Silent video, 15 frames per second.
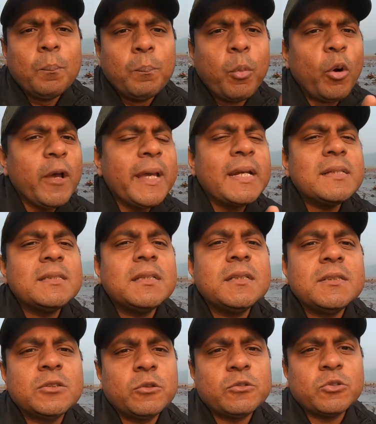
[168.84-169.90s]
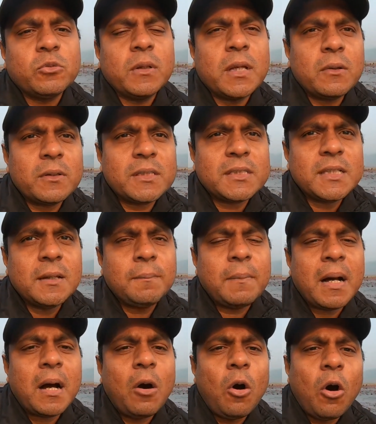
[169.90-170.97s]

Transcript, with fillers: বইয়ের যে রিসোর্সগুলো রয়েছে বা